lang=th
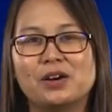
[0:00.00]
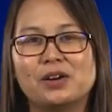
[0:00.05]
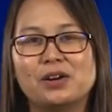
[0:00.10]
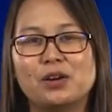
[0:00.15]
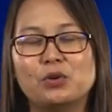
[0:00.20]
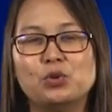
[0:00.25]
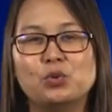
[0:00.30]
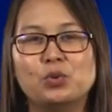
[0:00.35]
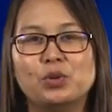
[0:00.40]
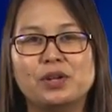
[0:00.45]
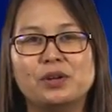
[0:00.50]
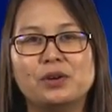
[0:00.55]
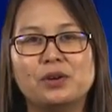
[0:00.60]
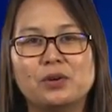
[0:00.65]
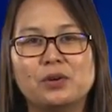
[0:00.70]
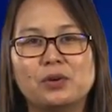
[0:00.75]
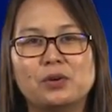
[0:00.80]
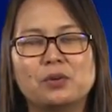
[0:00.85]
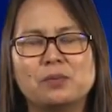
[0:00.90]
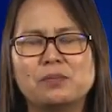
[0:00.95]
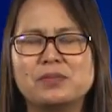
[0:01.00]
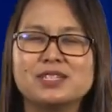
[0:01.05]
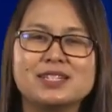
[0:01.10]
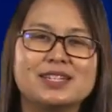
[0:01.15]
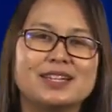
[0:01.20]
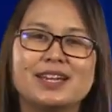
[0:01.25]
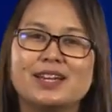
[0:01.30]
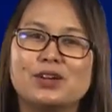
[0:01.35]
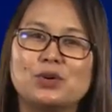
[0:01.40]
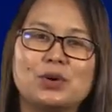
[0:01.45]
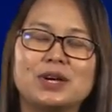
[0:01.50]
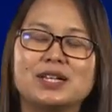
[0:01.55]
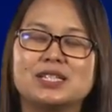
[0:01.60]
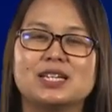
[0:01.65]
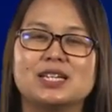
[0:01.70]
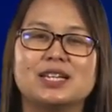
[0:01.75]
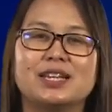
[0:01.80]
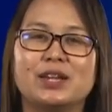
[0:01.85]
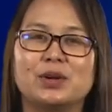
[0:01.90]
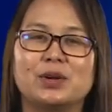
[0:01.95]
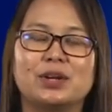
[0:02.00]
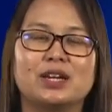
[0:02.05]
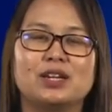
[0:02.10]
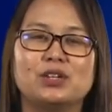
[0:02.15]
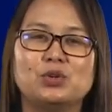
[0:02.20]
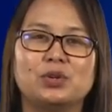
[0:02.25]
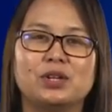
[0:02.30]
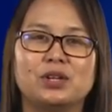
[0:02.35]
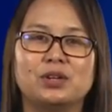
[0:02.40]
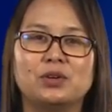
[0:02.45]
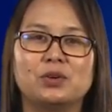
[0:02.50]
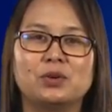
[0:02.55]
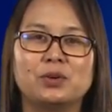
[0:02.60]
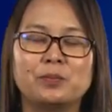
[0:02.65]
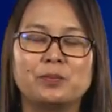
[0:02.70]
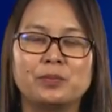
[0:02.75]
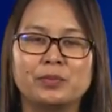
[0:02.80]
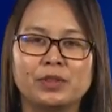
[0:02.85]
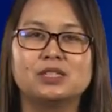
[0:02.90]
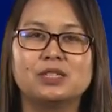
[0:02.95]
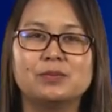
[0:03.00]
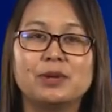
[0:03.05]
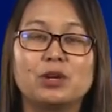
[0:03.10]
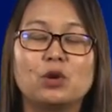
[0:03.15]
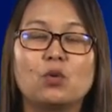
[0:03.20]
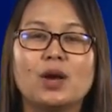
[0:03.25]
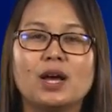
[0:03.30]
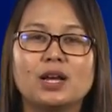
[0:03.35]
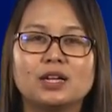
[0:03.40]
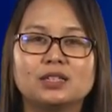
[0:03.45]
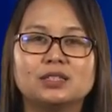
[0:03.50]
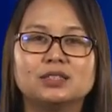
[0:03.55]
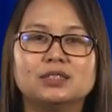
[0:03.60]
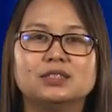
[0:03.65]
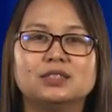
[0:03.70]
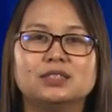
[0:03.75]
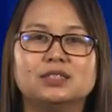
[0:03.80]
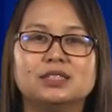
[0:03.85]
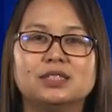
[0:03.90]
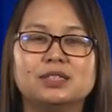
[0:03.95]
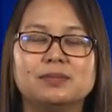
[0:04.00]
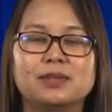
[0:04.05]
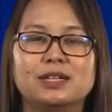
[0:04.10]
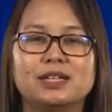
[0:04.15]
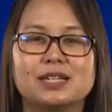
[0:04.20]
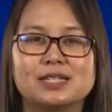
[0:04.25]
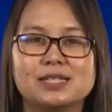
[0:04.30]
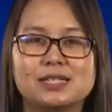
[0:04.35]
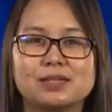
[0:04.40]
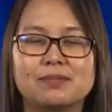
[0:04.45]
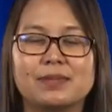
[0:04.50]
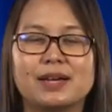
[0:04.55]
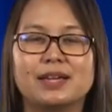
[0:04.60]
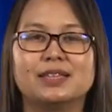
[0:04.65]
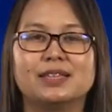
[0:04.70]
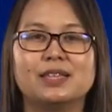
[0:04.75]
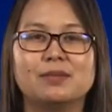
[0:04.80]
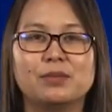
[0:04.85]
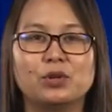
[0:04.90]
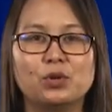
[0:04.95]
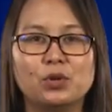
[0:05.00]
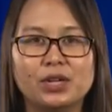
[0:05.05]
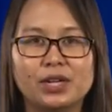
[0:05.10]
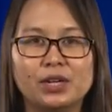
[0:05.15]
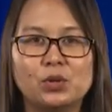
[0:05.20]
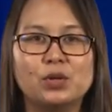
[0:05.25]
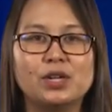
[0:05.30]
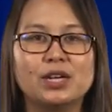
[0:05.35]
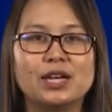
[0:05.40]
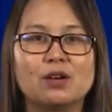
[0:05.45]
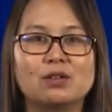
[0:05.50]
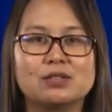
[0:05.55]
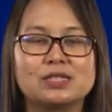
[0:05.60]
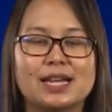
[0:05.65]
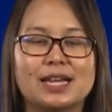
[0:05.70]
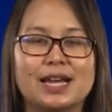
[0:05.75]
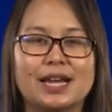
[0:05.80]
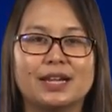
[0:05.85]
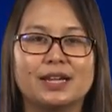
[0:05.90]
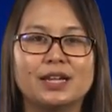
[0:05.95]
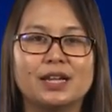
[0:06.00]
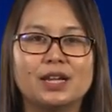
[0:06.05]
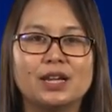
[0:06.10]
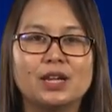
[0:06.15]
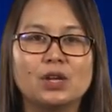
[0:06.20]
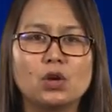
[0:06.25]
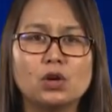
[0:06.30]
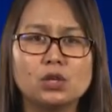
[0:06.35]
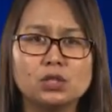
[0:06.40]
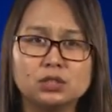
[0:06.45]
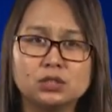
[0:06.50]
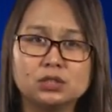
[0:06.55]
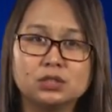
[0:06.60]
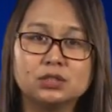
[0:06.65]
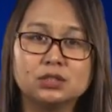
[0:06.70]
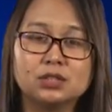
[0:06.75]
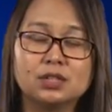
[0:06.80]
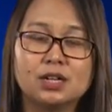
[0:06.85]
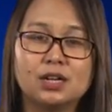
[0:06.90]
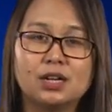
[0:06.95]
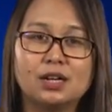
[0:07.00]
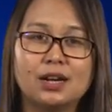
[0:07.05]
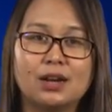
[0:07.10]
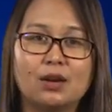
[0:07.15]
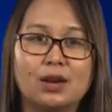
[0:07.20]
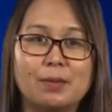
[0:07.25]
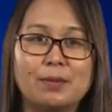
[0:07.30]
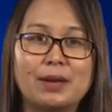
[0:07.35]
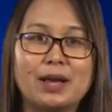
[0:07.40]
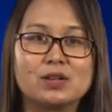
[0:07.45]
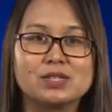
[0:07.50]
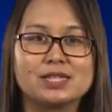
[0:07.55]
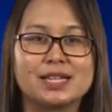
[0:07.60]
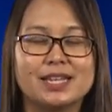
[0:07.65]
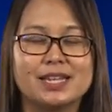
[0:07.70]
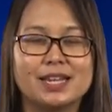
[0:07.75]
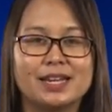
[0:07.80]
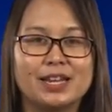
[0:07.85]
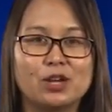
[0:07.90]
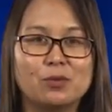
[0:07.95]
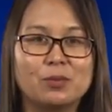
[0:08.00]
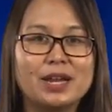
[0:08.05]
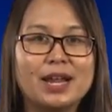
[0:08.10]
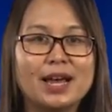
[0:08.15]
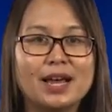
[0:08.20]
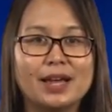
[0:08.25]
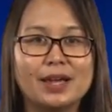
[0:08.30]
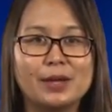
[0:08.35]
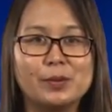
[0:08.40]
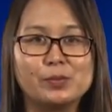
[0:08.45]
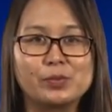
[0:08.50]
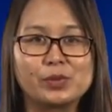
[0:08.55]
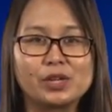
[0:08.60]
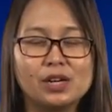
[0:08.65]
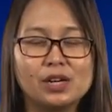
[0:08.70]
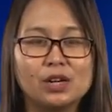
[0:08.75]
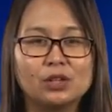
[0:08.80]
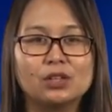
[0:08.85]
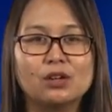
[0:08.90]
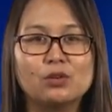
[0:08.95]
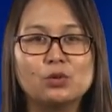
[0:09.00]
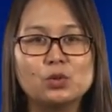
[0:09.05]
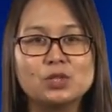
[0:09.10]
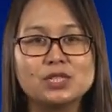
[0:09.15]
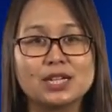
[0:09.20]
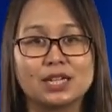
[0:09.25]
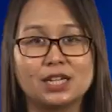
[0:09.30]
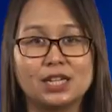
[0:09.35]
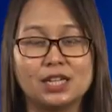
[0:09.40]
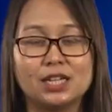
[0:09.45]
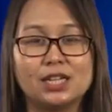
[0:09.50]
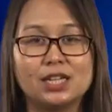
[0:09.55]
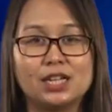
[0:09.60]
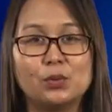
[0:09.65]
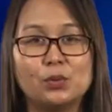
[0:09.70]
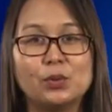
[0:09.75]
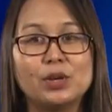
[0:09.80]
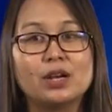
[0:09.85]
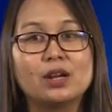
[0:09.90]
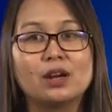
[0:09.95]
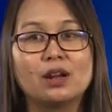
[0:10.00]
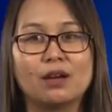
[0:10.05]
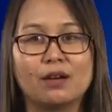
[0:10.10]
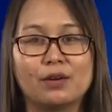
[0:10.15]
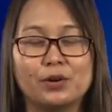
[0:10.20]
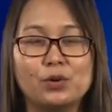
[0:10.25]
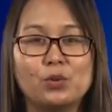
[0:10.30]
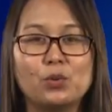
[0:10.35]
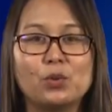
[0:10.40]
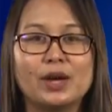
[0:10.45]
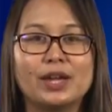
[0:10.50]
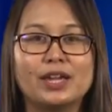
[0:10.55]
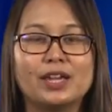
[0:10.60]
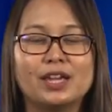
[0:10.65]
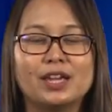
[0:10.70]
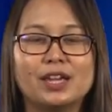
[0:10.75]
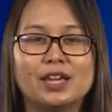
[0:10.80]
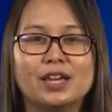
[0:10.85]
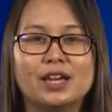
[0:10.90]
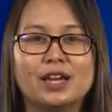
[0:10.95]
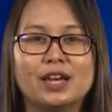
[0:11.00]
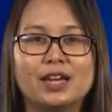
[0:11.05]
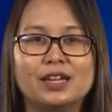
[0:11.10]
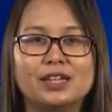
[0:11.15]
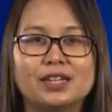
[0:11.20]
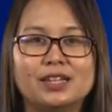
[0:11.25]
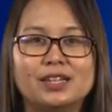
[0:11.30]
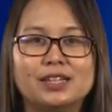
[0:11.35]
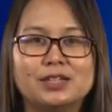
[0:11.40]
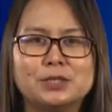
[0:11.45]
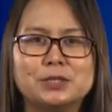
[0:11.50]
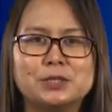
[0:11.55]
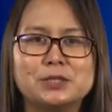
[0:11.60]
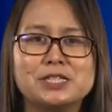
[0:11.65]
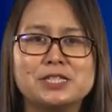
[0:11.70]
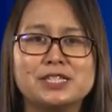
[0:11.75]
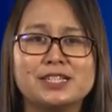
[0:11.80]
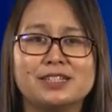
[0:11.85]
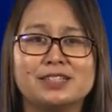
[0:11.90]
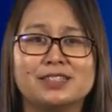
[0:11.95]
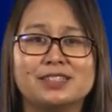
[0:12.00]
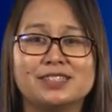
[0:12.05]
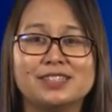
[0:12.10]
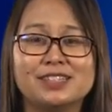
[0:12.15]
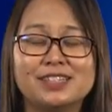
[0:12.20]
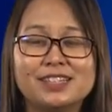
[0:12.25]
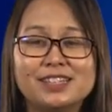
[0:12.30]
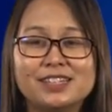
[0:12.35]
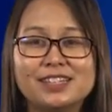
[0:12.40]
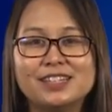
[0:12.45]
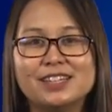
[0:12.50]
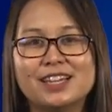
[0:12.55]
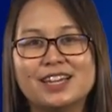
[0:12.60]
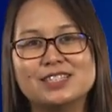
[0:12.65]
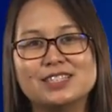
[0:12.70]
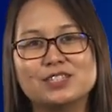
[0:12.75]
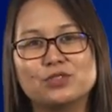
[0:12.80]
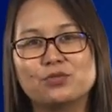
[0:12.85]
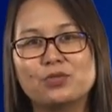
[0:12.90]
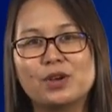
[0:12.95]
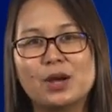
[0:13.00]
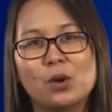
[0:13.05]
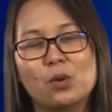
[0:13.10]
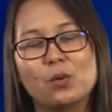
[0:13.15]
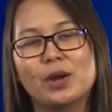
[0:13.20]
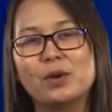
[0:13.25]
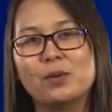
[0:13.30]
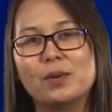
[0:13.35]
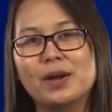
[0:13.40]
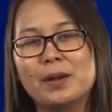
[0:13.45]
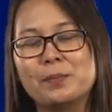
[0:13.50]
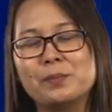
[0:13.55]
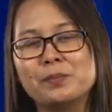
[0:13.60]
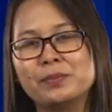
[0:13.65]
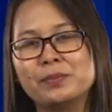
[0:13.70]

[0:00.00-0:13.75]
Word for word: เราอยู่ในโลก ไม่ใช่แค่โลกอาเซียนอย่างเดียวนะคะอยู่ในโลกที่มันกว้างขึ้นที่มันทันสมัยเต็มไปด้วยเทคโนโลยีข่าวสาร ก็คือเรารับข่าวสารอย่างเดียวไม่ได้ เราต้องรู้จักคิดและวิเคราะห์ด้วย อันนี้คือสิ่งที่อยากจะฝากไว้ว่า